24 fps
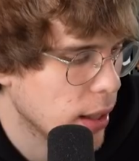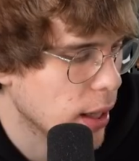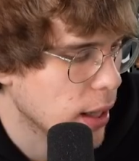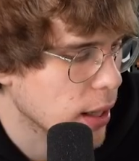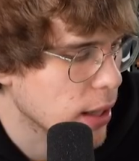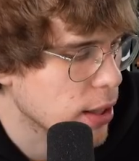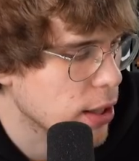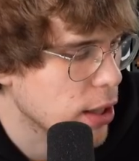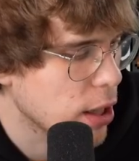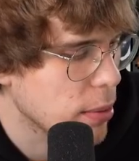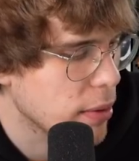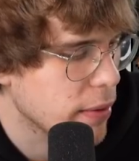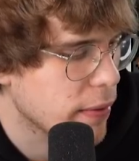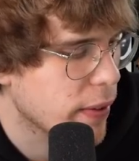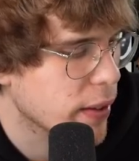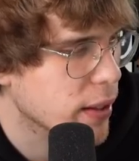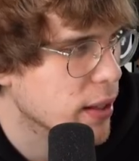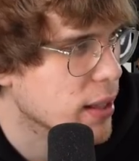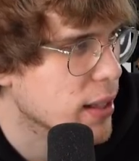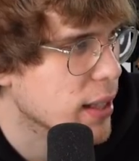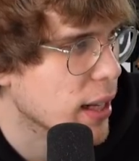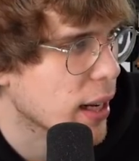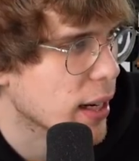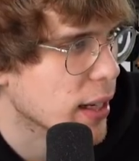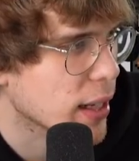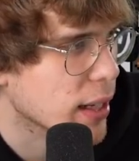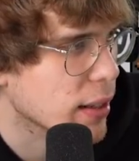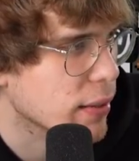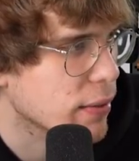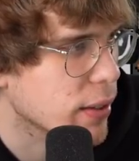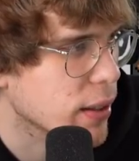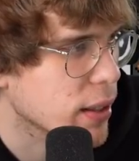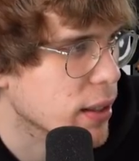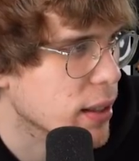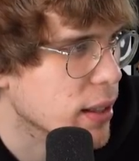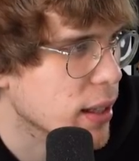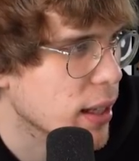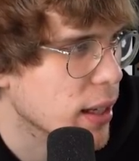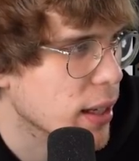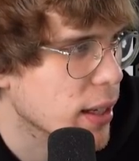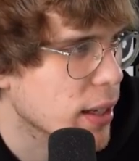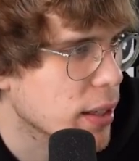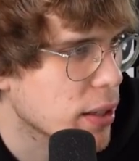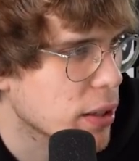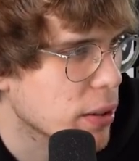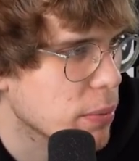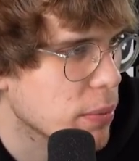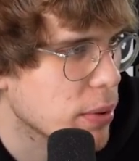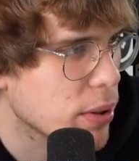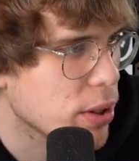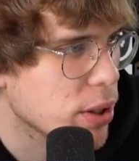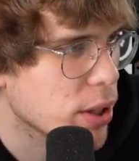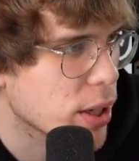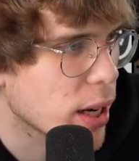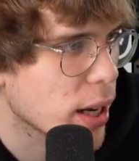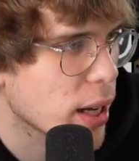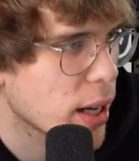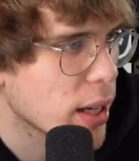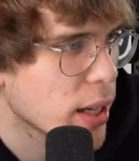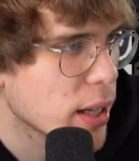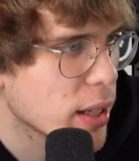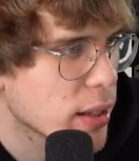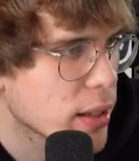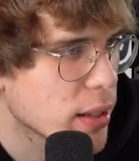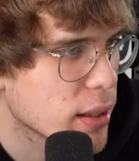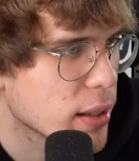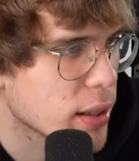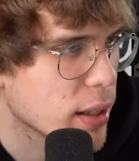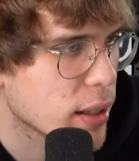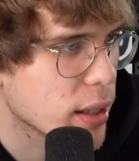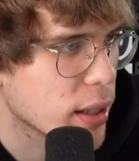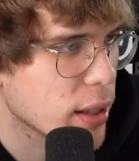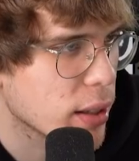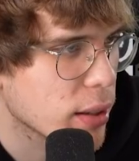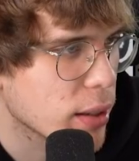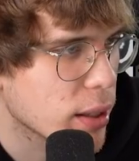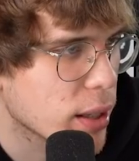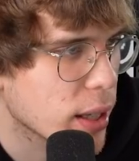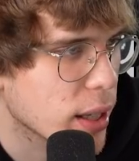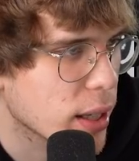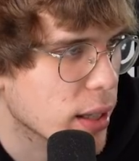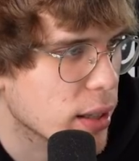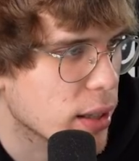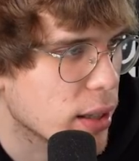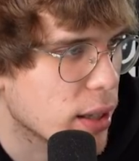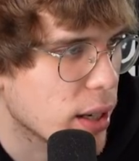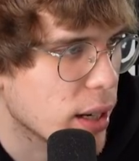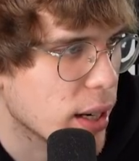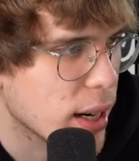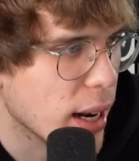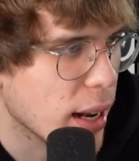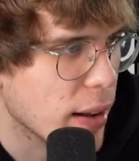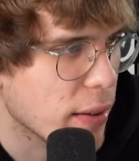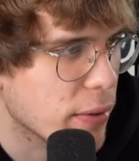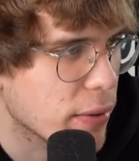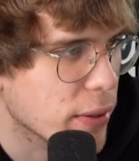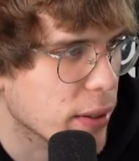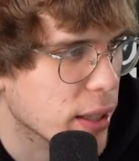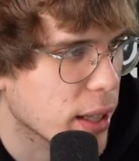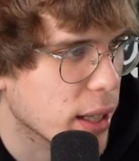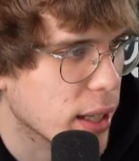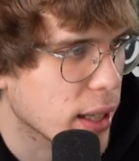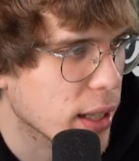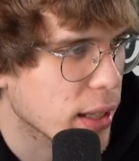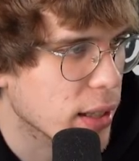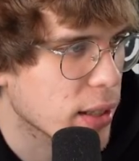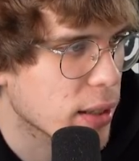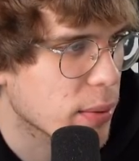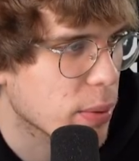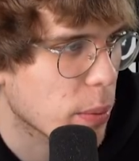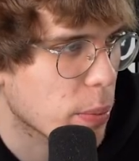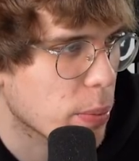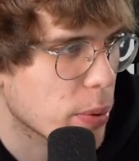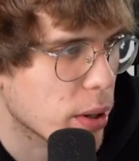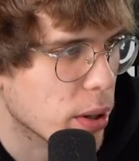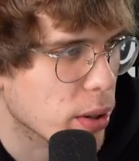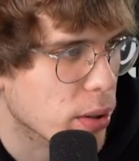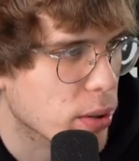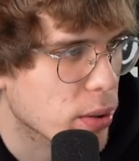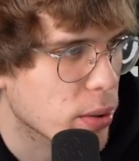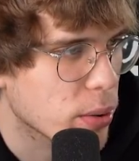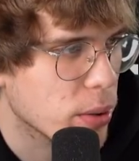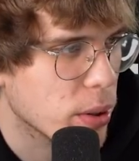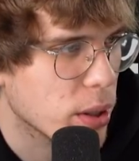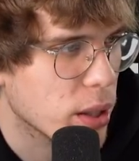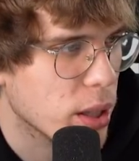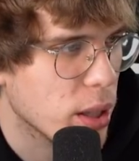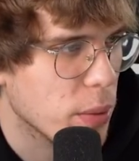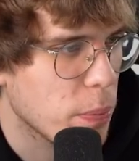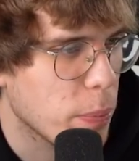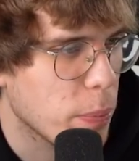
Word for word: Jak się robi wędzarkę? Wędzarkę robi się z, okej, okay, drewna po prostu i